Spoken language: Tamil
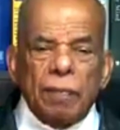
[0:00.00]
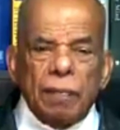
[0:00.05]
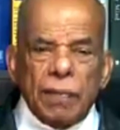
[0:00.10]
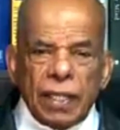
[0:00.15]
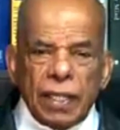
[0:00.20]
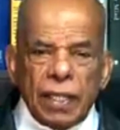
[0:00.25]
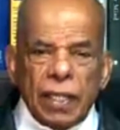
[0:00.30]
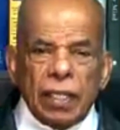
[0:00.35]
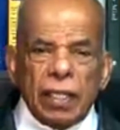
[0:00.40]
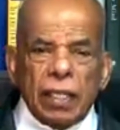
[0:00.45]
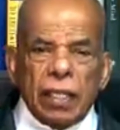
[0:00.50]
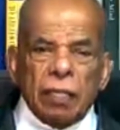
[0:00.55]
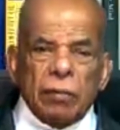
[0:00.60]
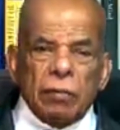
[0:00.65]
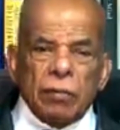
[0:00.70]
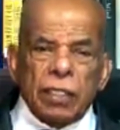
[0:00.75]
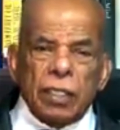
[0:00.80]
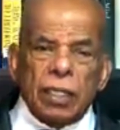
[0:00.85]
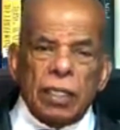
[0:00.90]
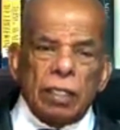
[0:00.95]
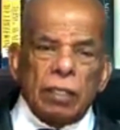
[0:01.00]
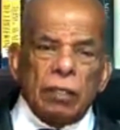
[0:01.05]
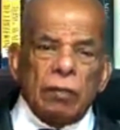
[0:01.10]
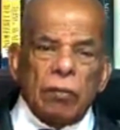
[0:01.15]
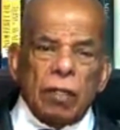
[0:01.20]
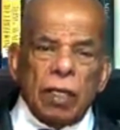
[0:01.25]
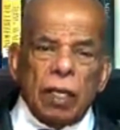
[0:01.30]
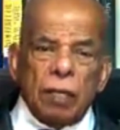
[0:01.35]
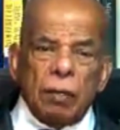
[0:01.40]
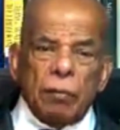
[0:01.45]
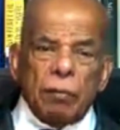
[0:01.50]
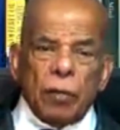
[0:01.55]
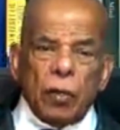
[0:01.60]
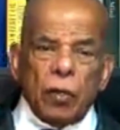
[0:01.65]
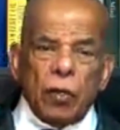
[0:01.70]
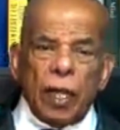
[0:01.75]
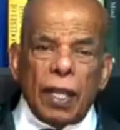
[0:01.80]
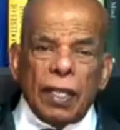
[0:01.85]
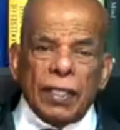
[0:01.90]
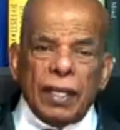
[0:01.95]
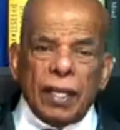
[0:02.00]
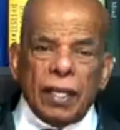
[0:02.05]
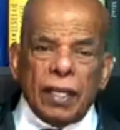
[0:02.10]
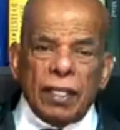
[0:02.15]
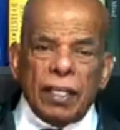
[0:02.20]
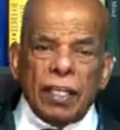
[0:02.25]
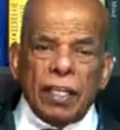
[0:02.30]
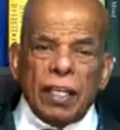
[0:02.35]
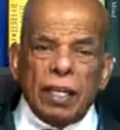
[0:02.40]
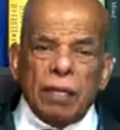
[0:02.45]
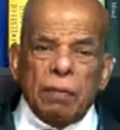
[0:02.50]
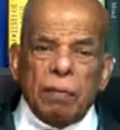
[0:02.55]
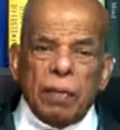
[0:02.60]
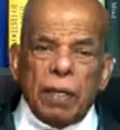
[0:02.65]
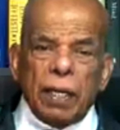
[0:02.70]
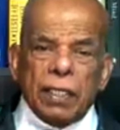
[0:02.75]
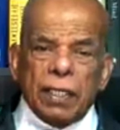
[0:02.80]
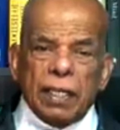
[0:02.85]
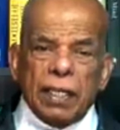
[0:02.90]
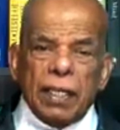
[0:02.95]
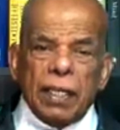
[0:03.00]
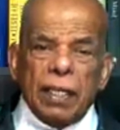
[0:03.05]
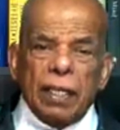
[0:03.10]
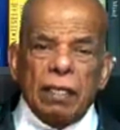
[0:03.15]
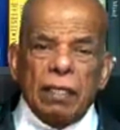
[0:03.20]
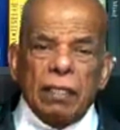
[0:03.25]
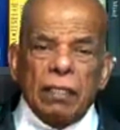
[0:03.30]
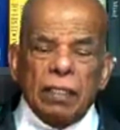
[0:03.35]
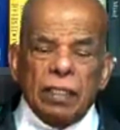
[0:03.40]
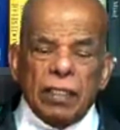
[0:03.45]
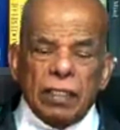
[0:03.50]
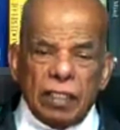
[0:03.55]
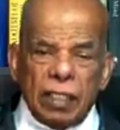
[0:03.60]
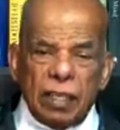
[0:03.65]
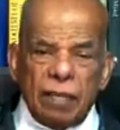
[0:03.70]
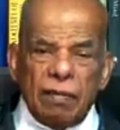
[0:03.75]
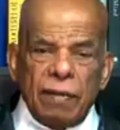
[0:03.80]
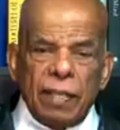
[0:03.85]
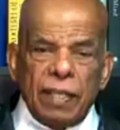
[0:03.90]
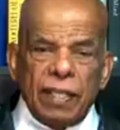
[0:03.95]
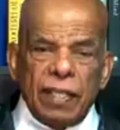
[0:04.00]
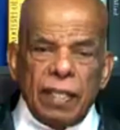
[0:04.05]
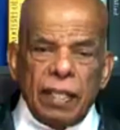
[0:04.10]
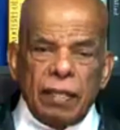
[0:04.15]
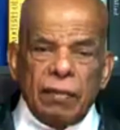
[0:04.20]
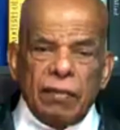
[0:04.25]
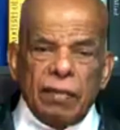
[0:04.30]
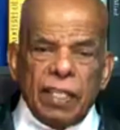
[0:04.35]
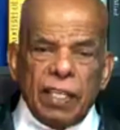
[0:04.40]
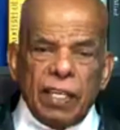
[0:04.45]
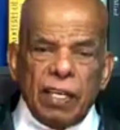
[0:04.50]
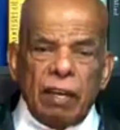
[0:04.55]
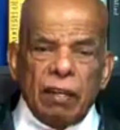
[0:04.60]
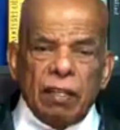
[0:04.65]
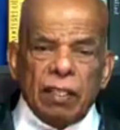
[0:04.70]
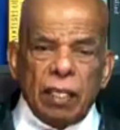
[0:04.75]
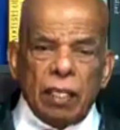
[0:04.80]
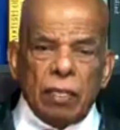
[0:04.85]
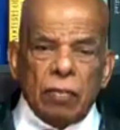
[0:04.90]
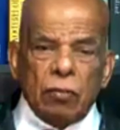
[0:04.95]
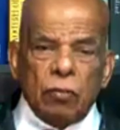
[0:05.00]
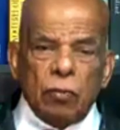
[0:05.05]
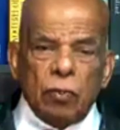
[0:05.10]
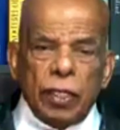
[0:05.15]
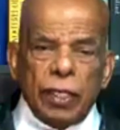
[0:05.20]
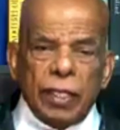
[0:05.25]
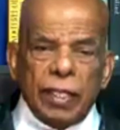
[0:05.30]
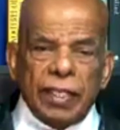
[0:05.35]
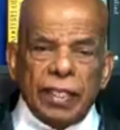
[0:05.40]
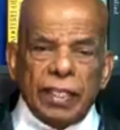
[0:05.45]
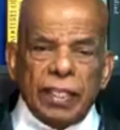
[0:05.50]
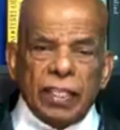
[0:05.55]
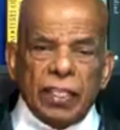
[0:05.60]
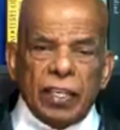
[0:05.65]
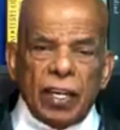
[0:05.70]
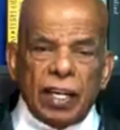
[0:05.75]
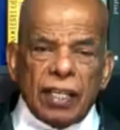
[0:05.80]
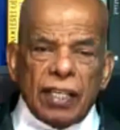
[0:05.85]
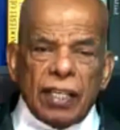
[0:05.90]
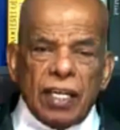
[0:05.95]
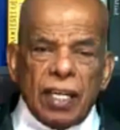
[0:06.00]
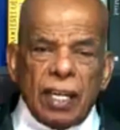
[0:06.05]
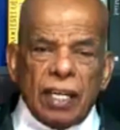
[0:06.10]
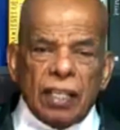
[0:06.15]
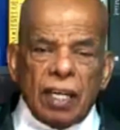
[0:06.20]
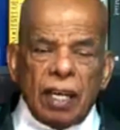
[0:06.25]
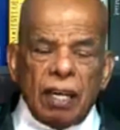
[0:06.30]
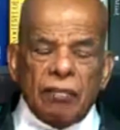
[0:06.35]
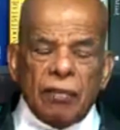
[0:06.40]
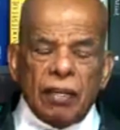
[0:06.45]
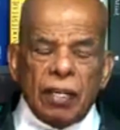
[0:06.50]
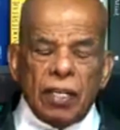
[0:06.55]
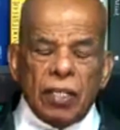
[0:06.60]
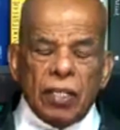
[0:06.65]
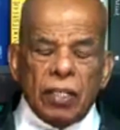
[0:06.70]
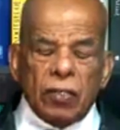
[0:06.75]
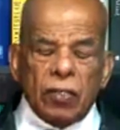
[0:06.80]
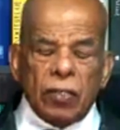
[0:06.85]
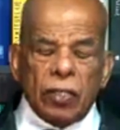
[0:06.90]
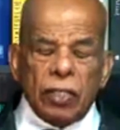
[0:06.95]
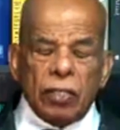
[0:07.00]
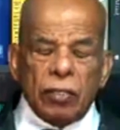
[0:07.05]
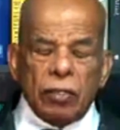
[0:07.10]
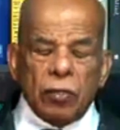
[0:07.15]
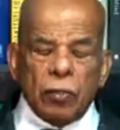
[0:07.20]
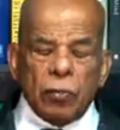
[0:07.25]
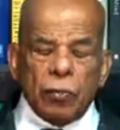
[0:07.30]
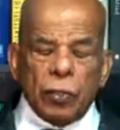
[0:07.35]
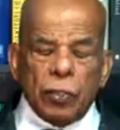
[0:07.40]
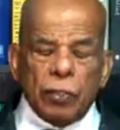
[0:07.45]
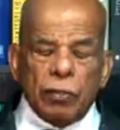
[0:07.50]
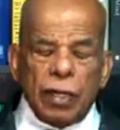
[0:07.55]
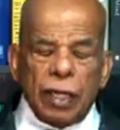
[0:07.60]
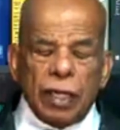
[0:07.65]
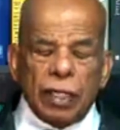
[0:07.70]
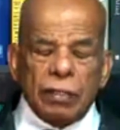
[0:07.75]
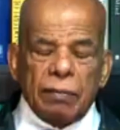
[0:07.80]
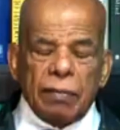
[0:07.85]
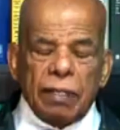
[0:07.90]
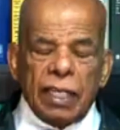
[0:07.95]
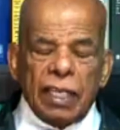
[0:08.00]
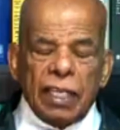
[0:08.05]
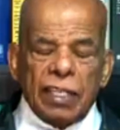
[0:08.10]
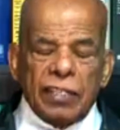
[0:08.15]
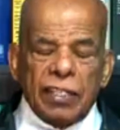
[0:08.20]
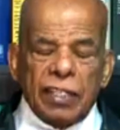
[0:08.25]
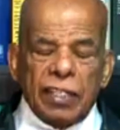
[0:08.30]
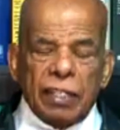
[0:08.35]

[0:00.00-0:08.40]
அப்படி இருக்கிற போது இந்த உலக பொருளாதார நிலைப்பாட்டிலே செல்வந்த இருபது நாடுகள் கூடி கதைக்கிறார்கள் ஆனால் அவர்களுக்குள்ளே ஒரு பொதுவான வேலை